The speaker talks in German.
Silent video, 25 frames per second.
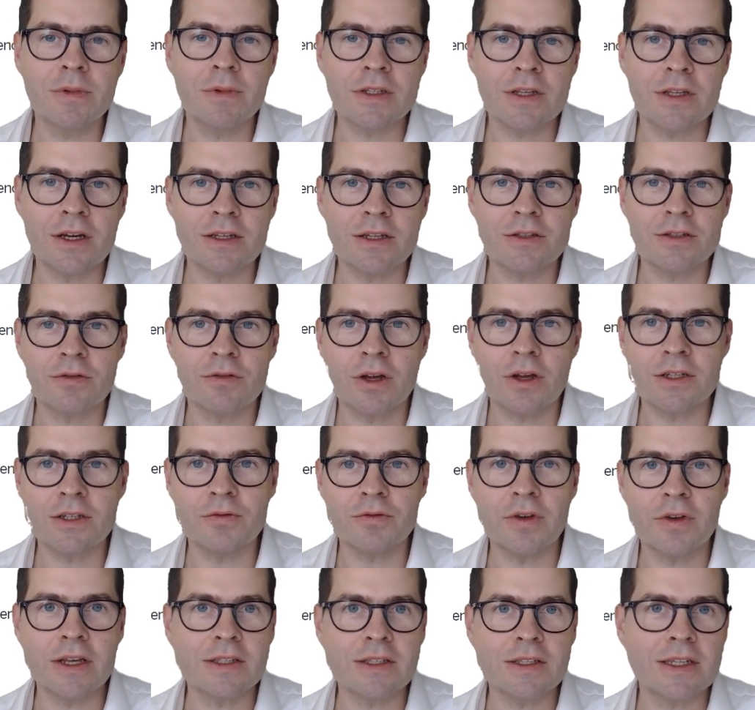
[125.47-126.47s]
Das heißt also,
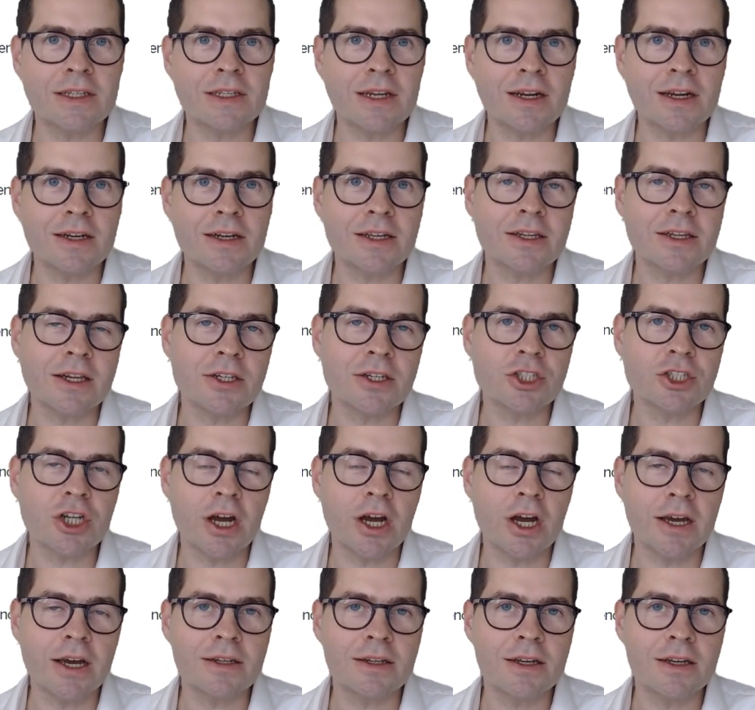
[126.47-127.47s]
wer sich da nicht
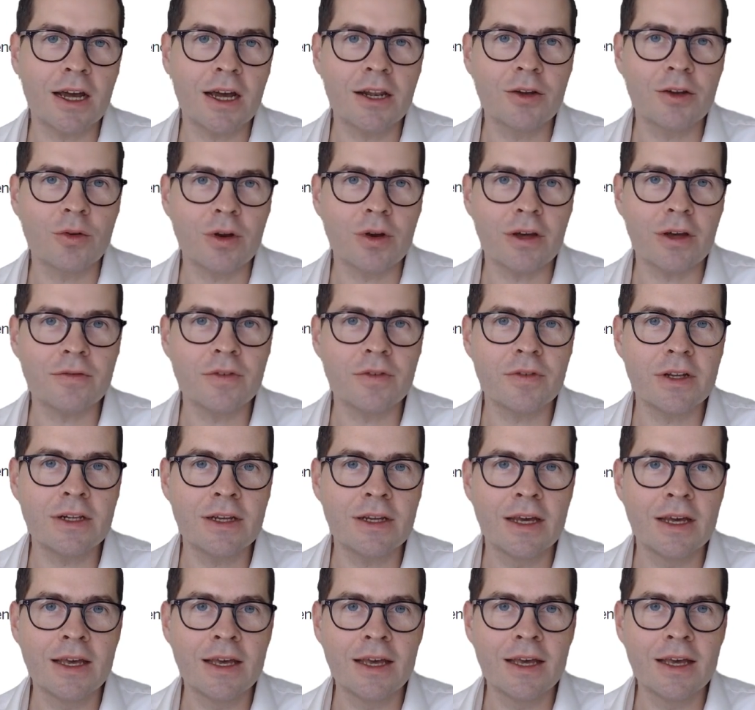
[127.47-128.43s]
entscheiden kann oder will,